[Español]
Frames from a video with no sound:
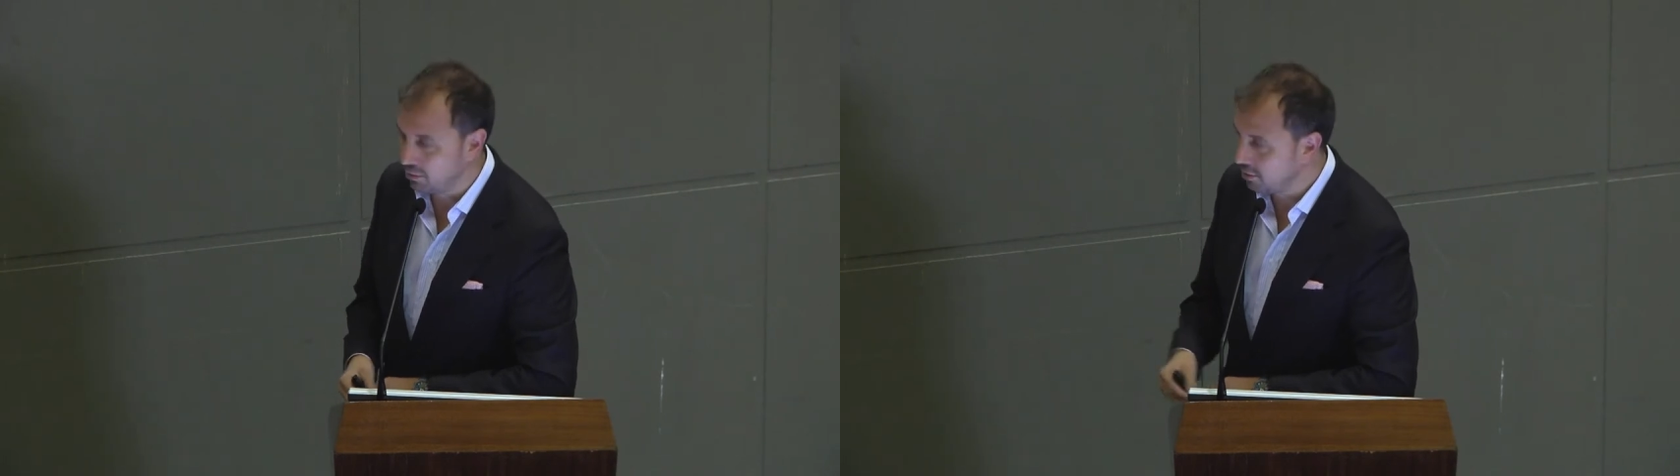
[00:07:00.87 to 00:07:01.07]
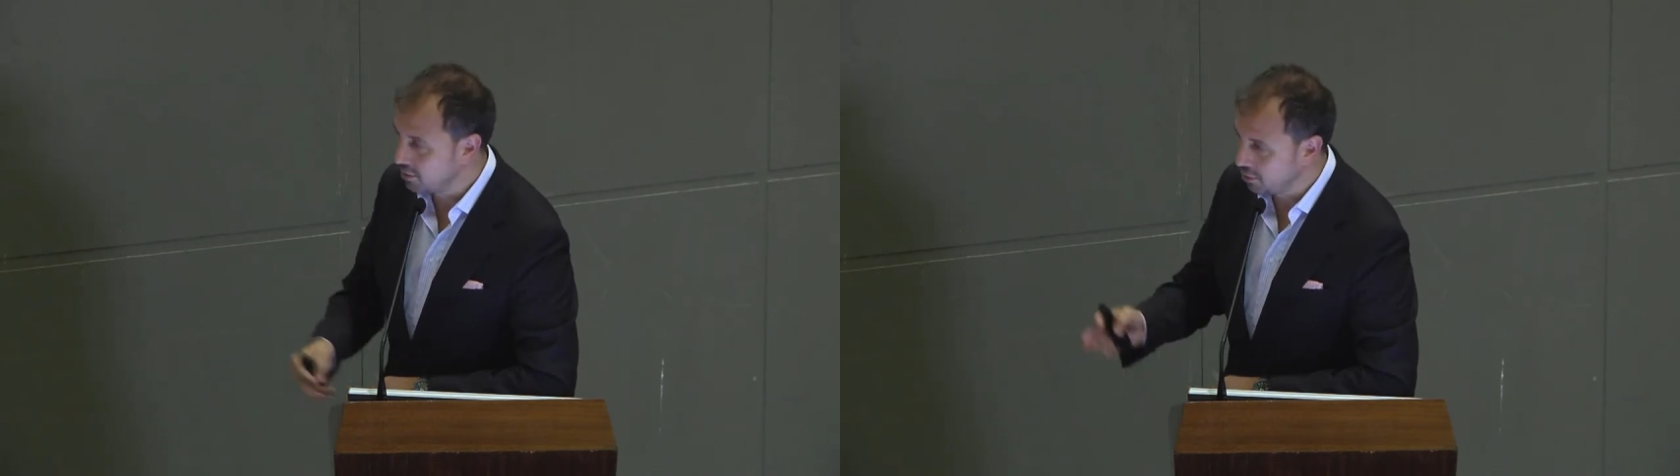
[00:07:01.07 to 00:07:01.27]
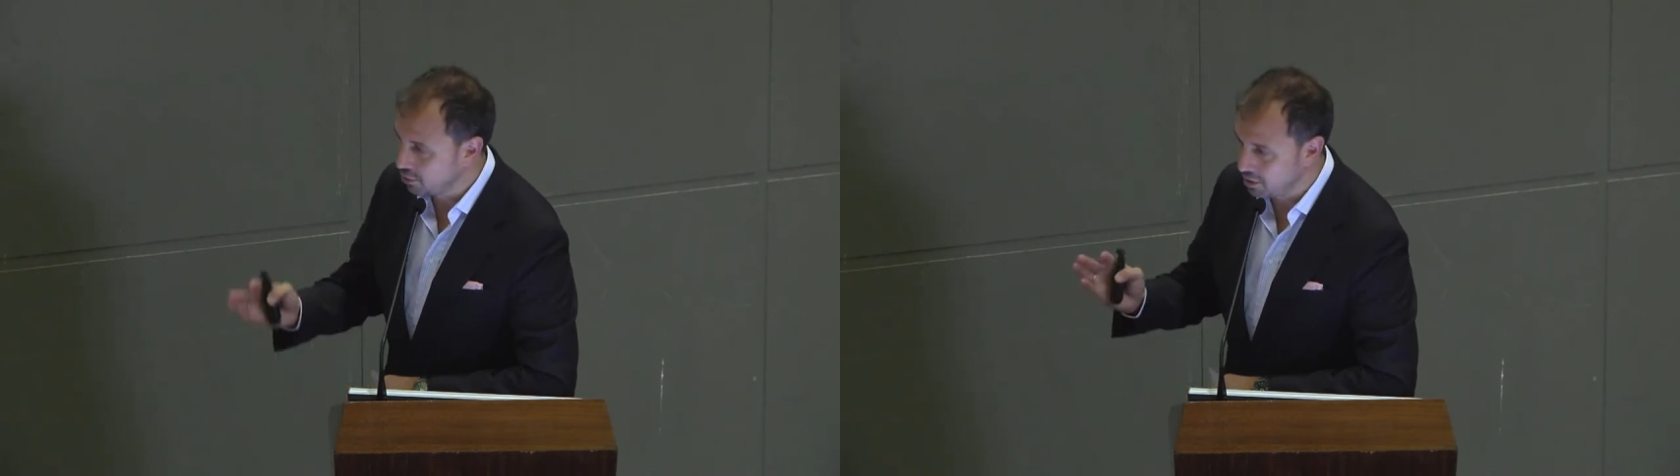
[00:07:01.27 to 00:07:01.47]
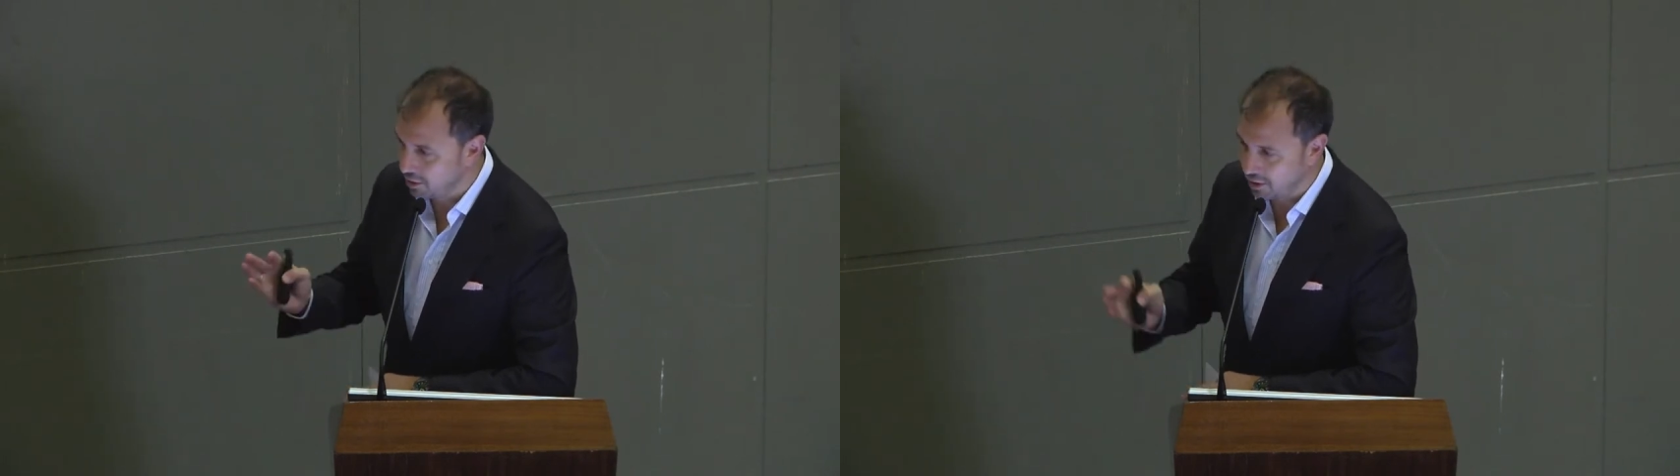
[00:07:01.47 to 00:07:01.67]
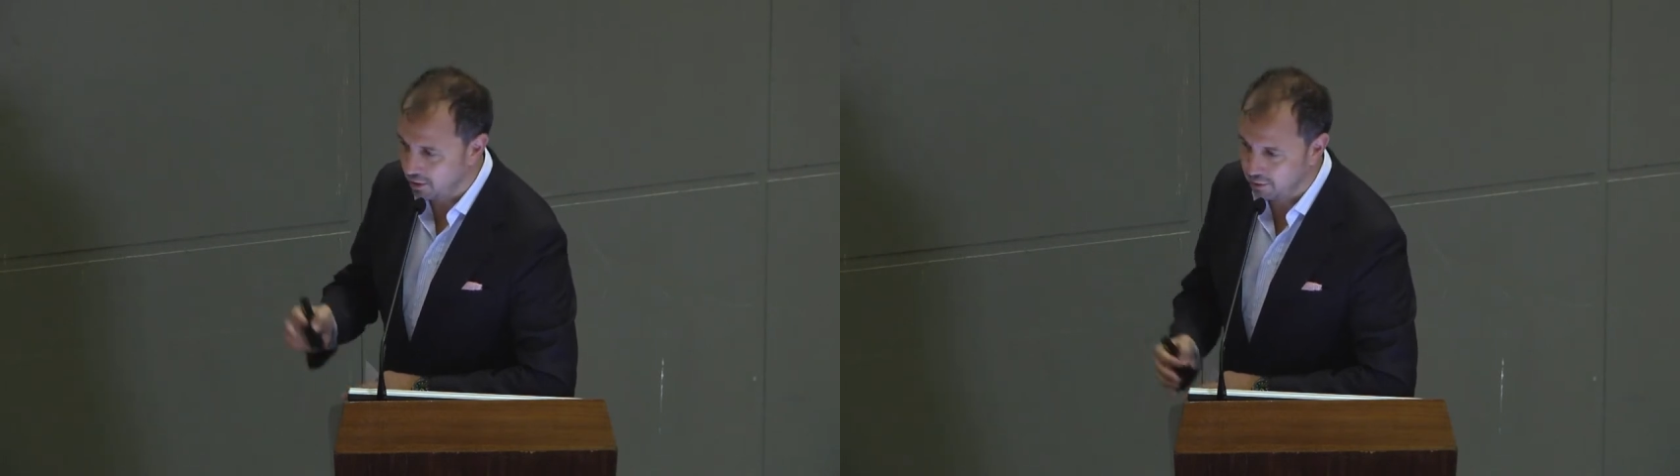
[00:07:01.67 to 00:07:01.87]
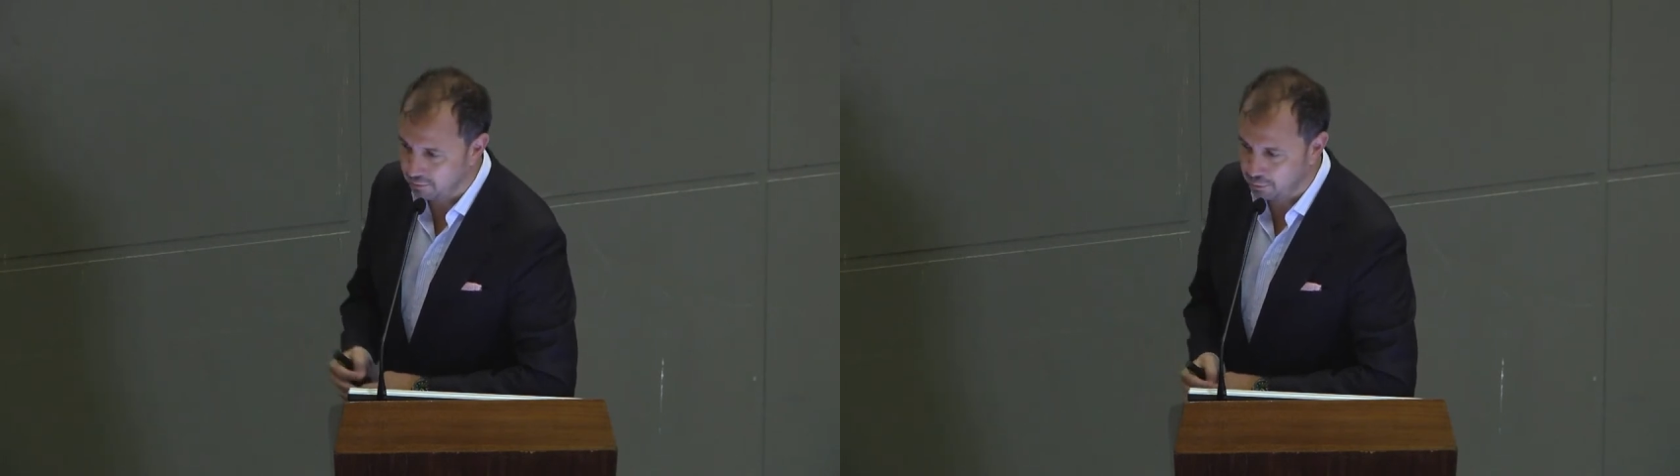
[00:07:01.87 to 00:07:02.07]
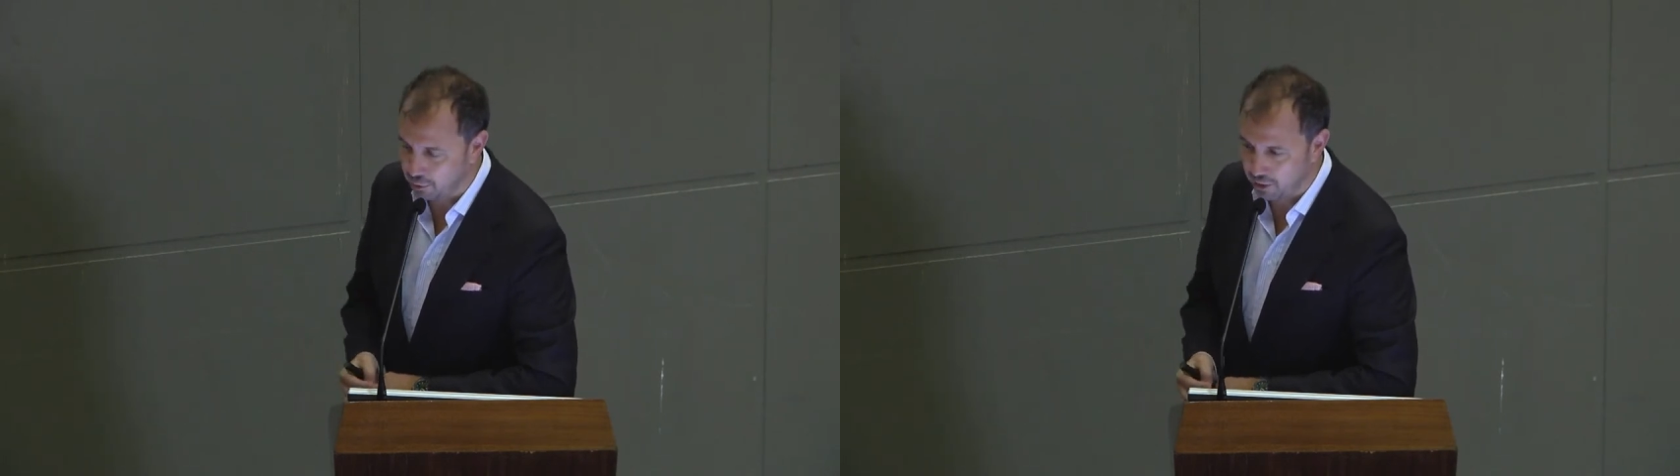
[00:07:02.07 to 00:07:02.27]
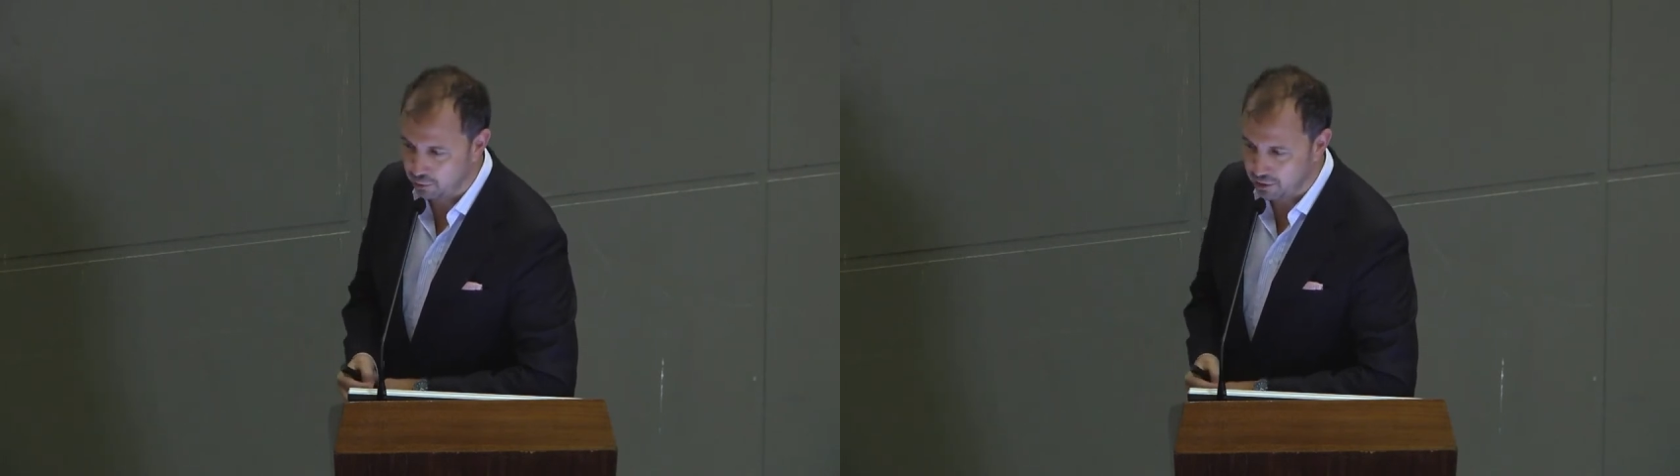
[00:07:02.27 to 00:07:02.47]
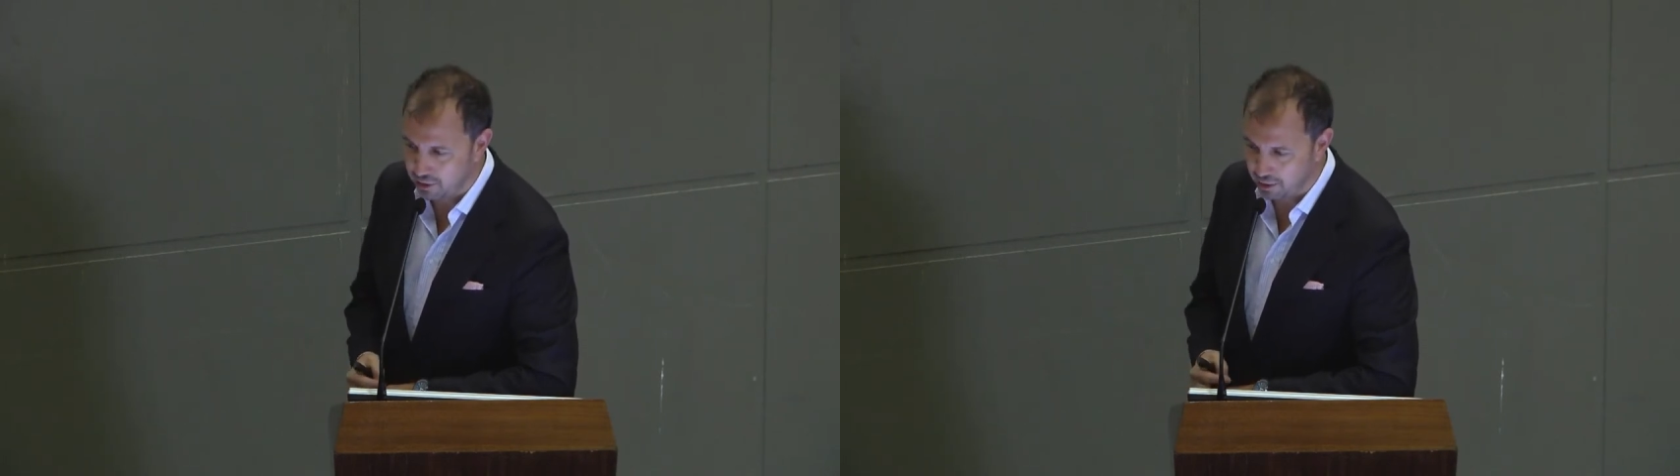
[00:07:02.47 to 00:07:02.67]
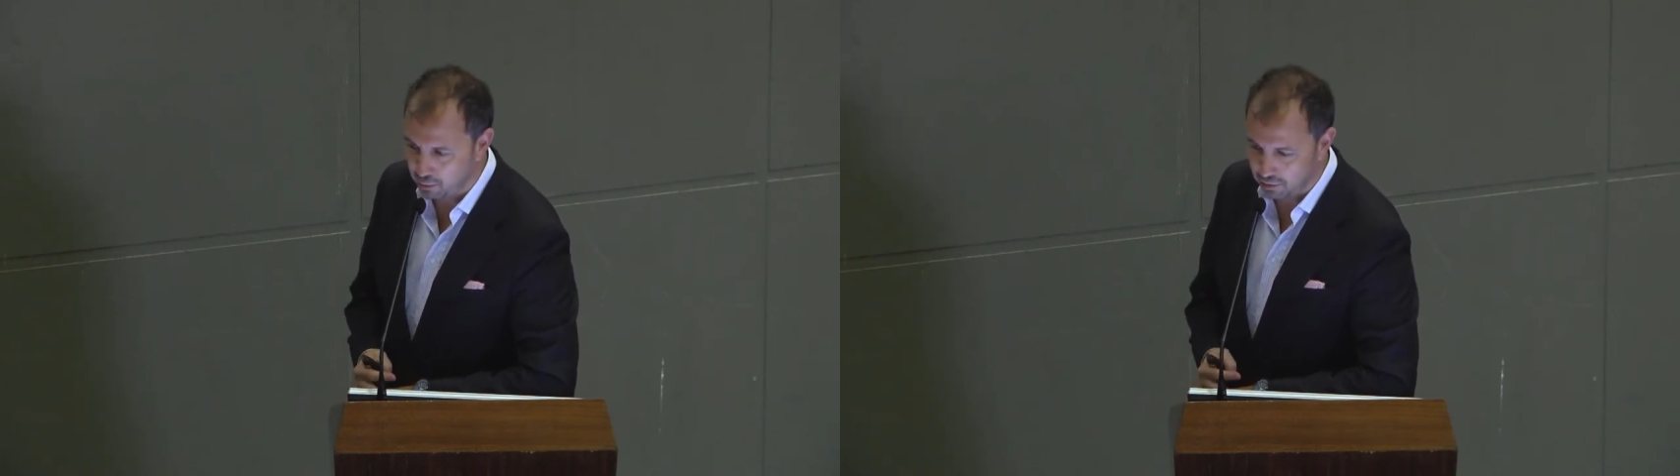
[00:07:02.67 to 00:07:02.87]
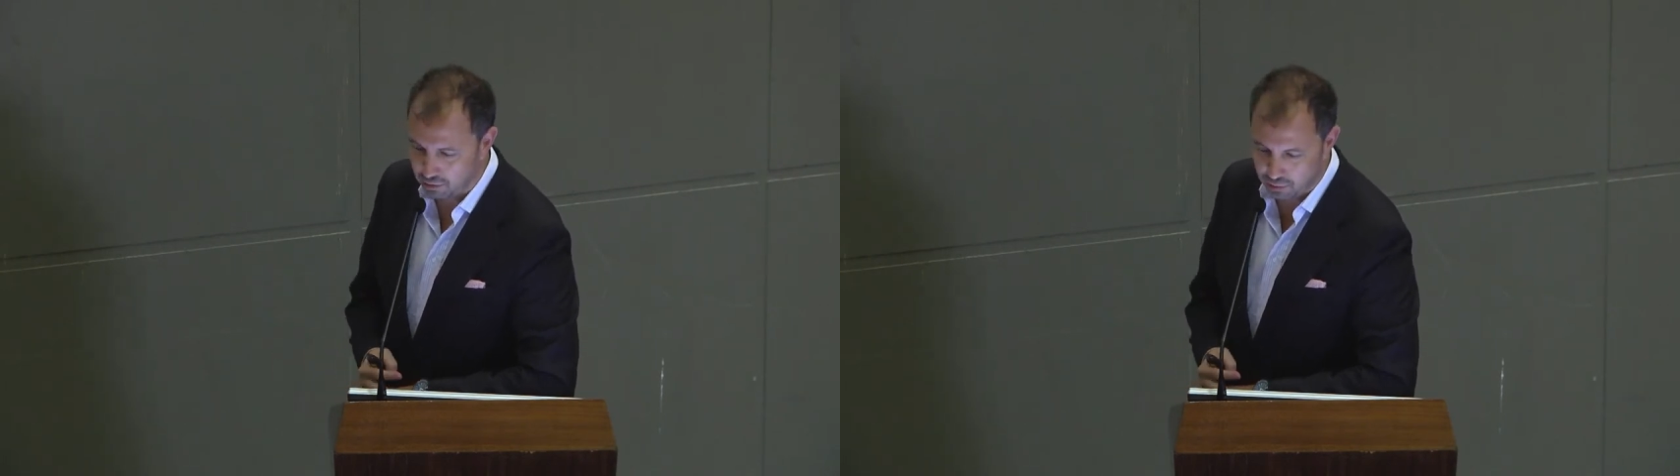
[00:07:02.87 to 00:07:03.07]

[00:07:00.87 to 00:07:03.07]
el señor Sidera podrá no estar de acuerdo